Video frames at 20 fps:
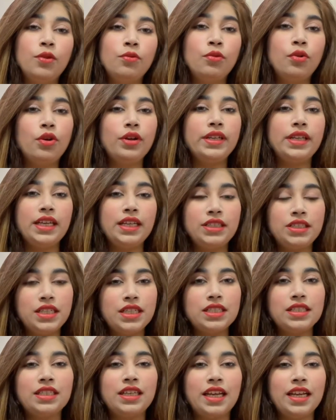वो ये
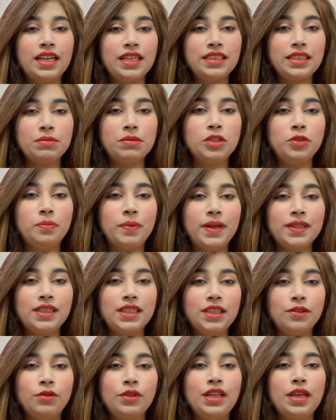चीज नहीं समझ
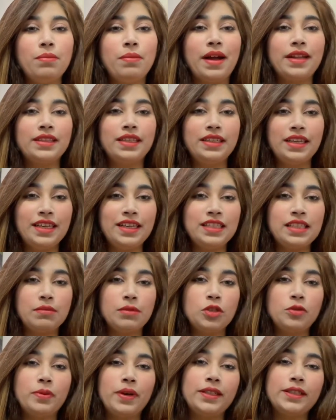पाती वो ये बातें नहीं
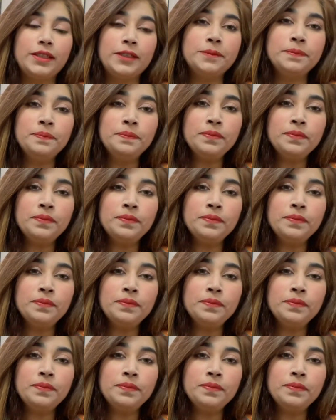समझ पाती